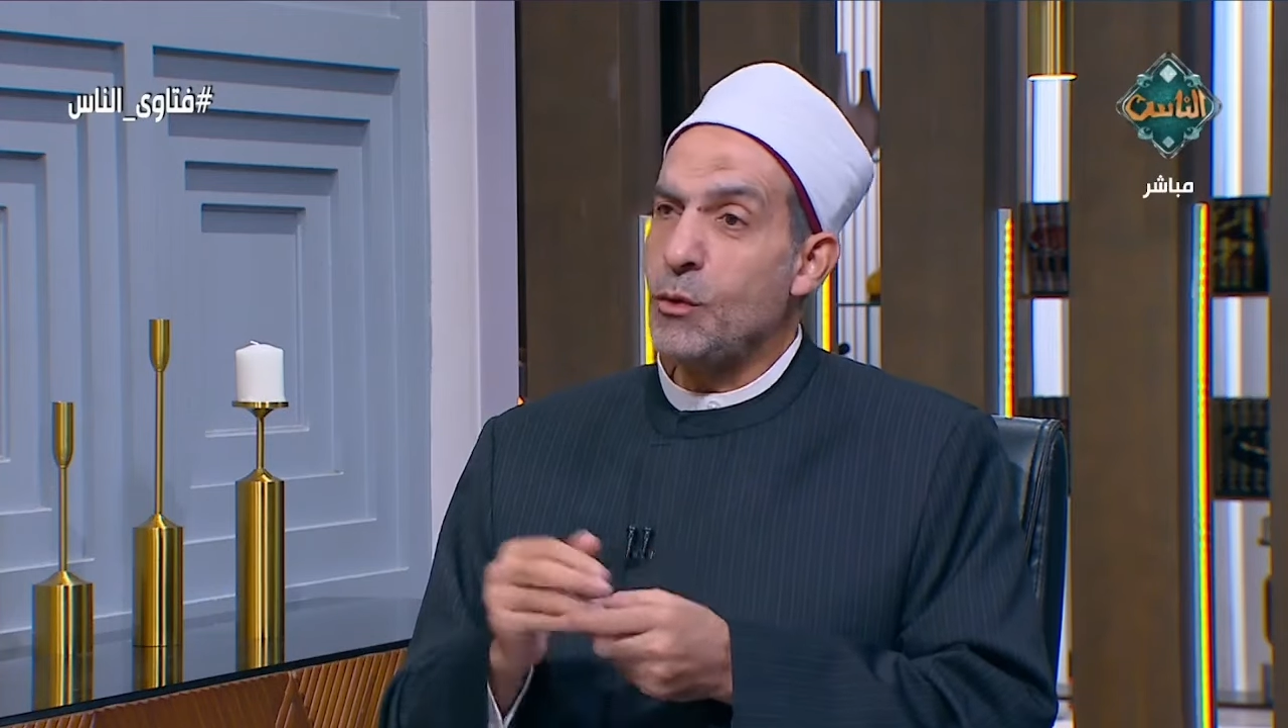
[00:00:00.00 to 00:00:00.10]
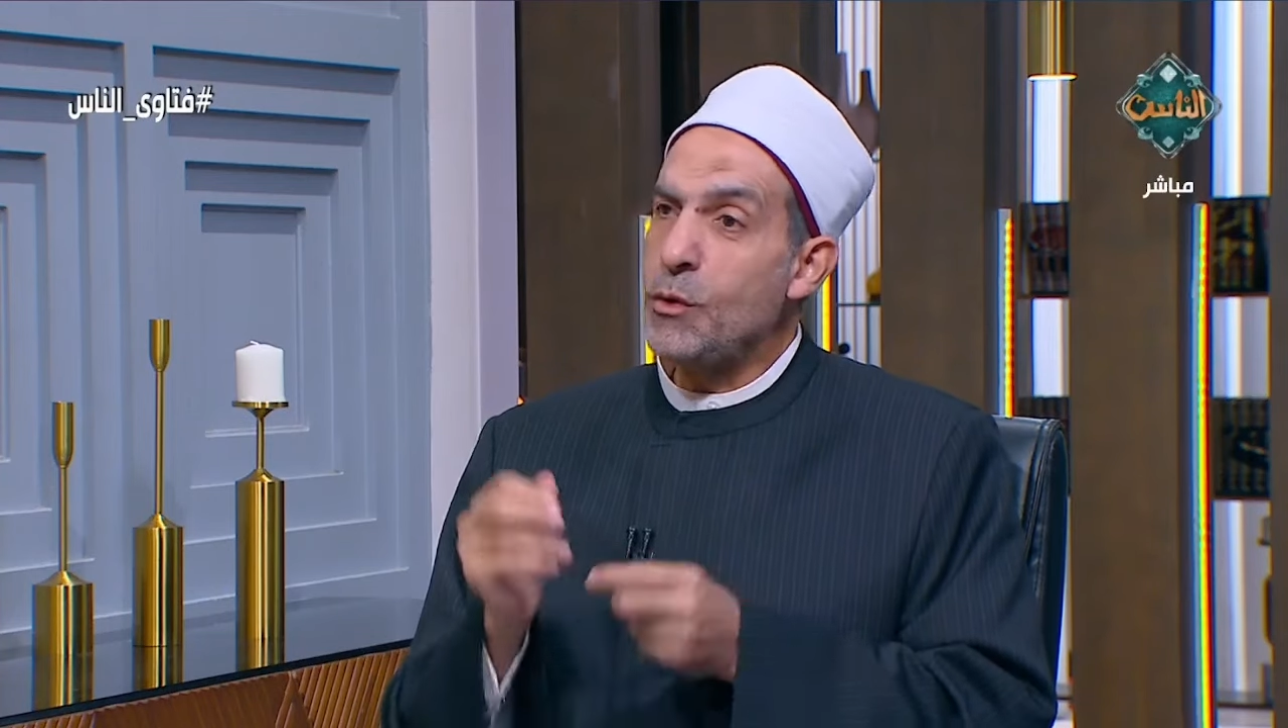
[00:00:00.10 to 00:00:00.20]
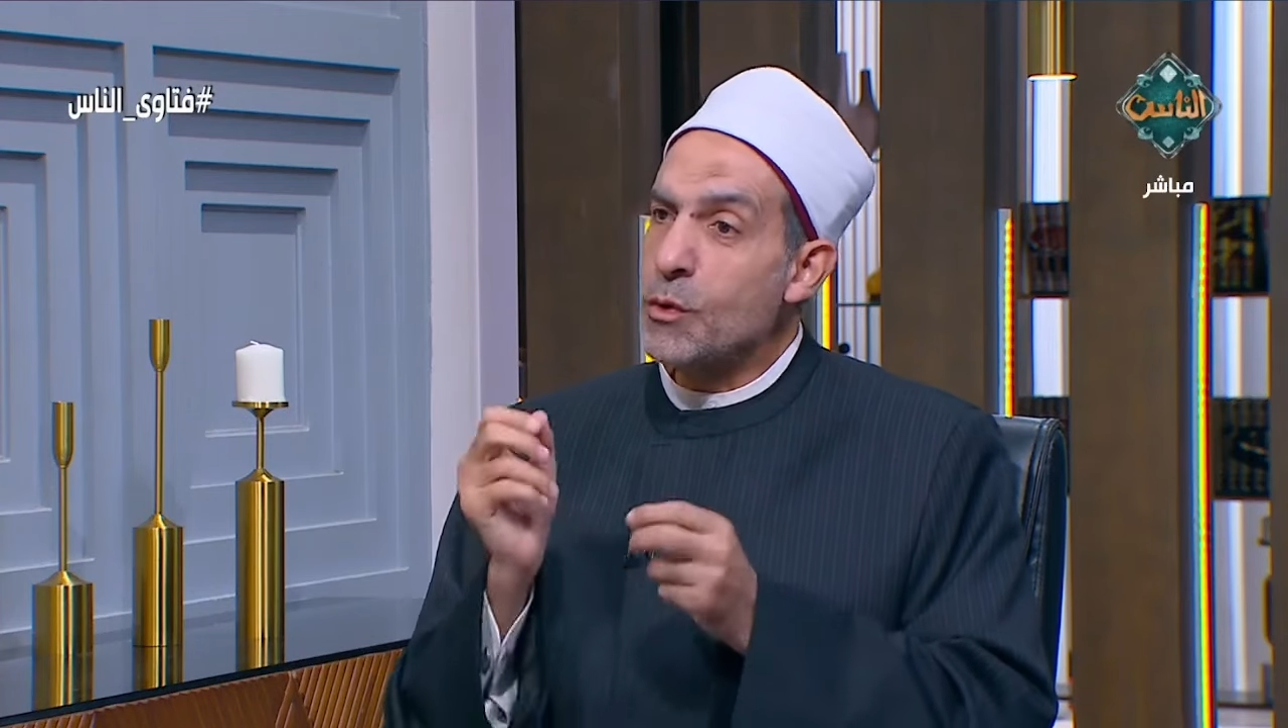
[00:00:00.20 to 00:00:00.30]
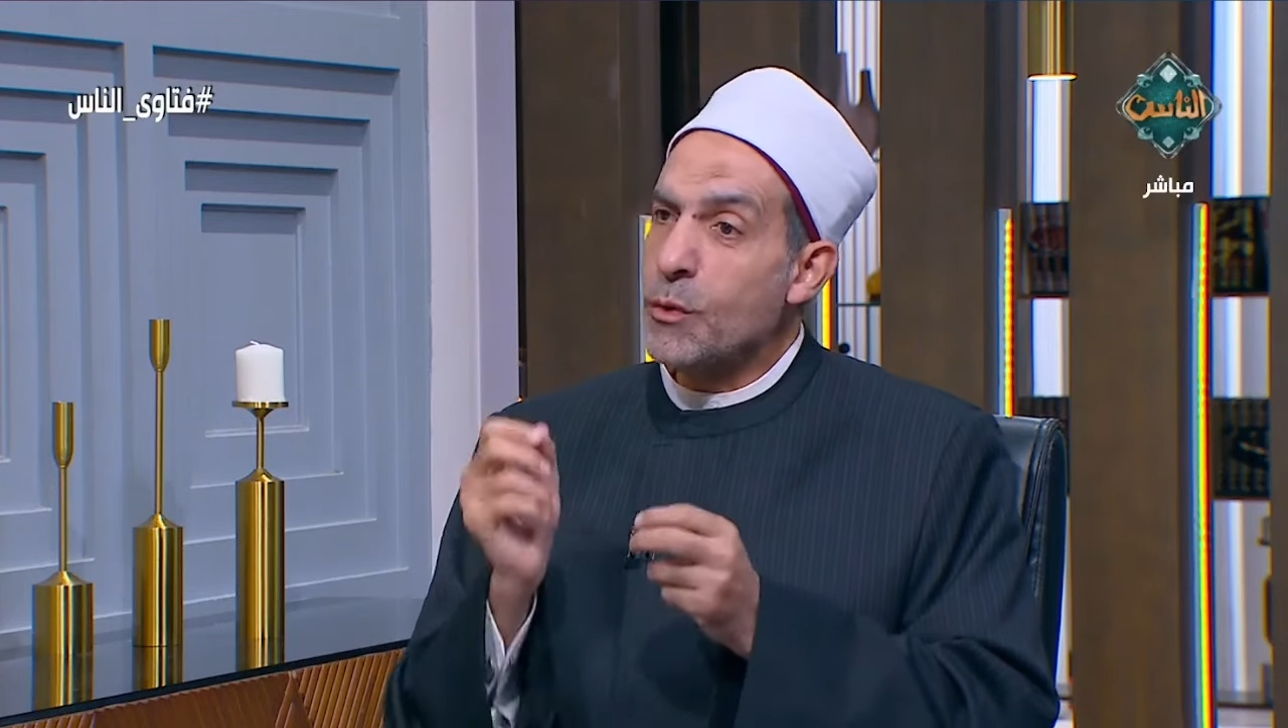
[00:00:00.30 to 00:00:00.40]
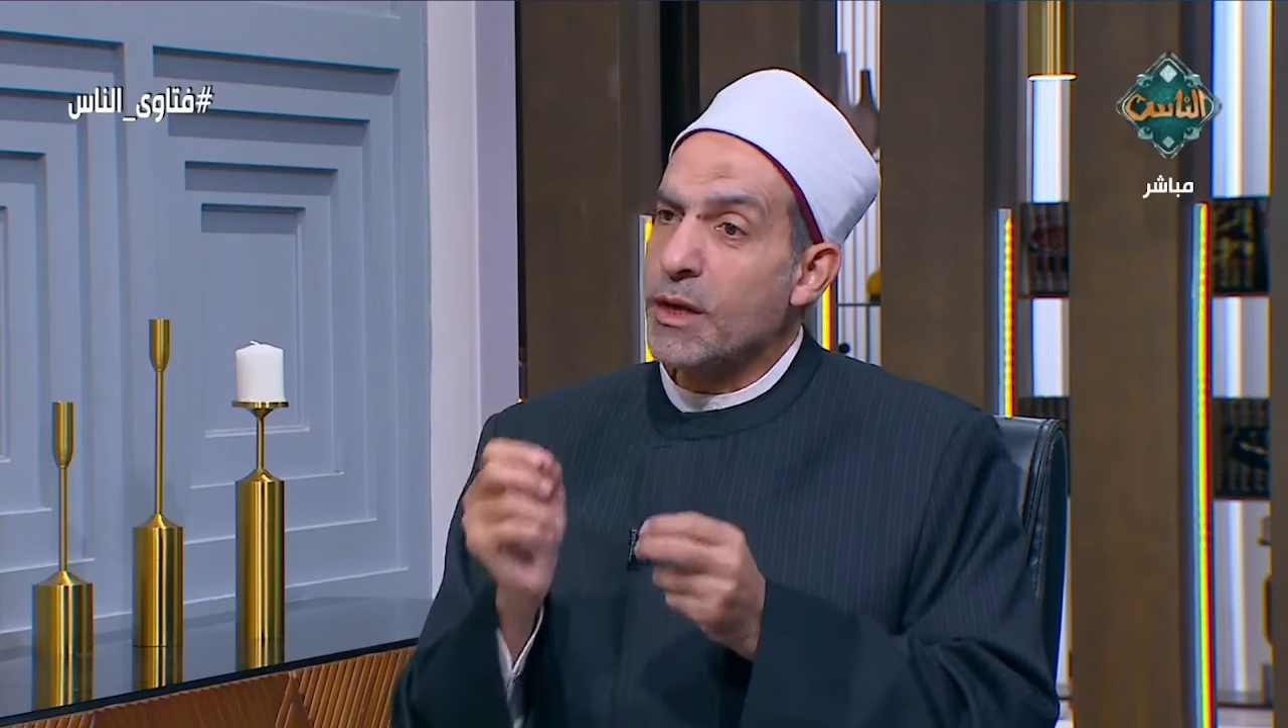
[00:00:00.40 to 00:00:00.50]

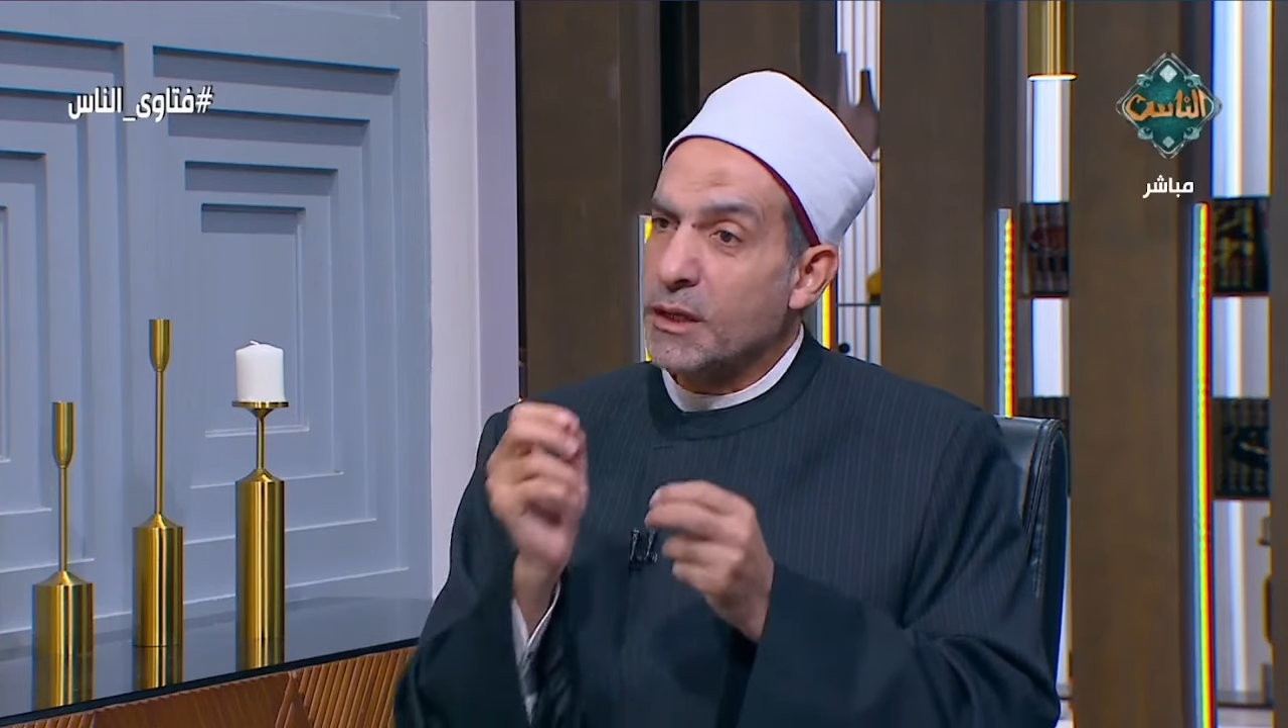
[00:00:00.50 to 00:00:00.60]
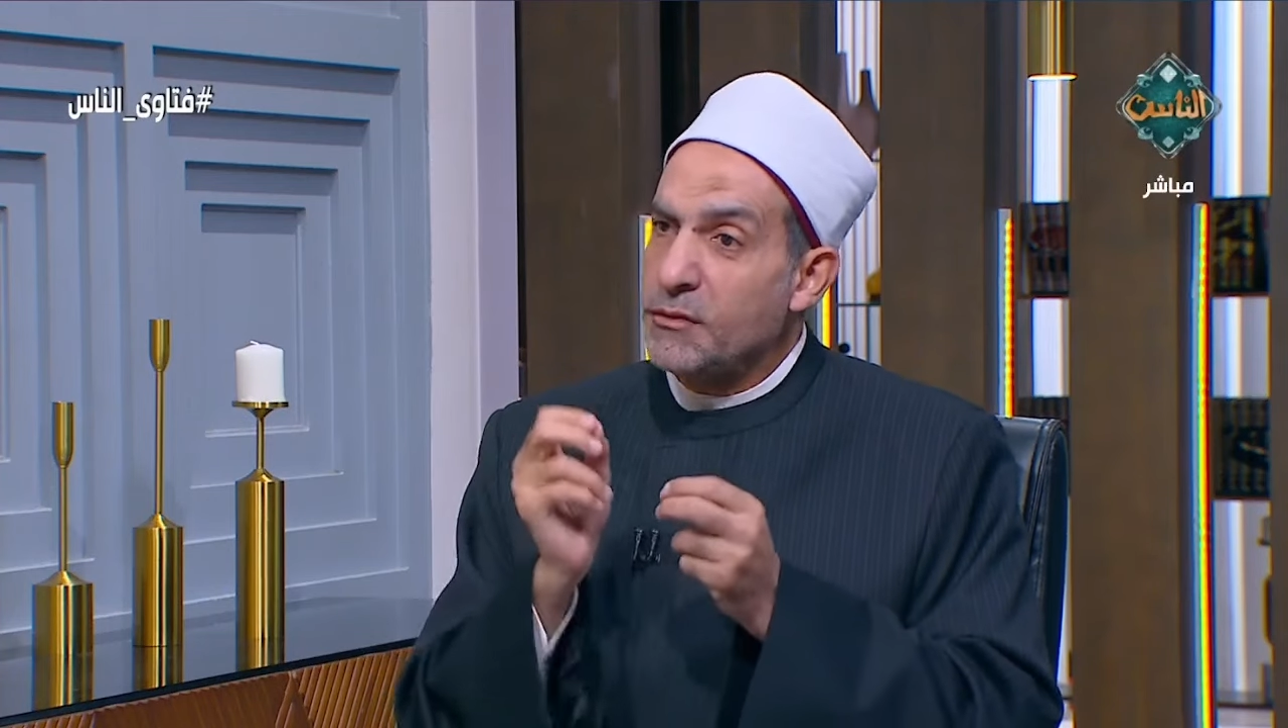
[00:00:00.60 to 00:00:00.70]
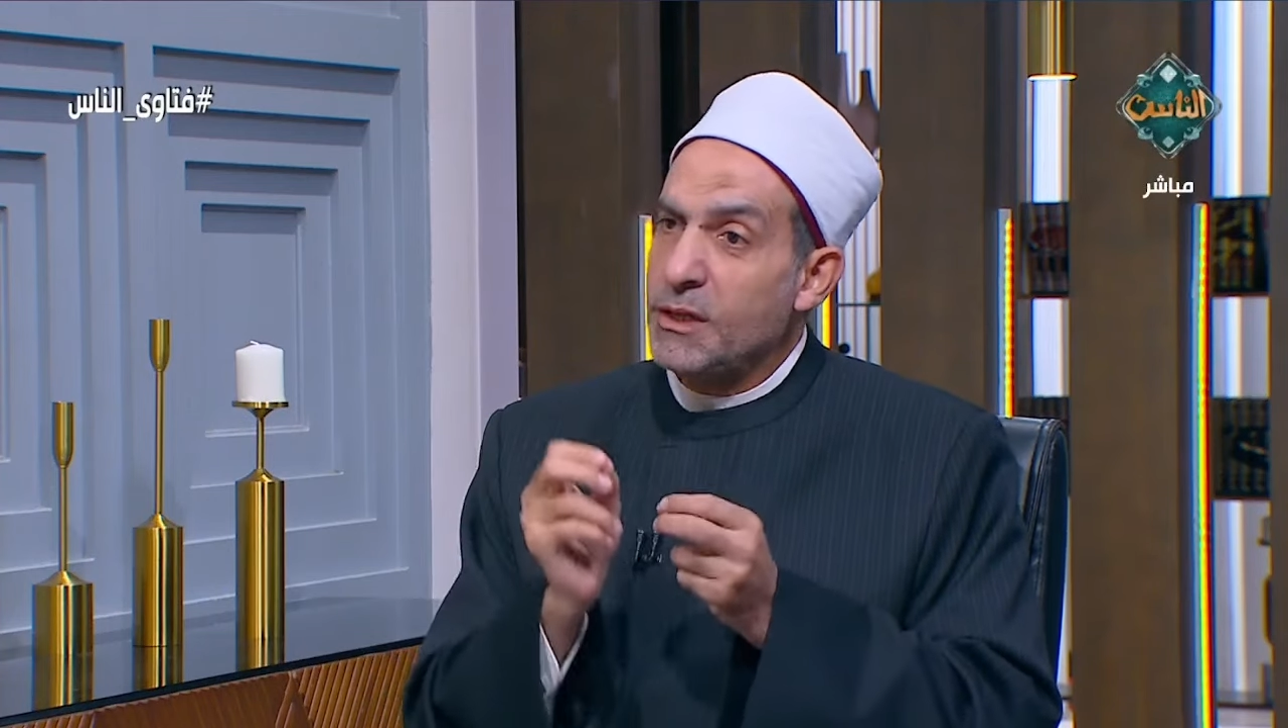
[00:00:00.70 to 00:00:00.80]
كل واحد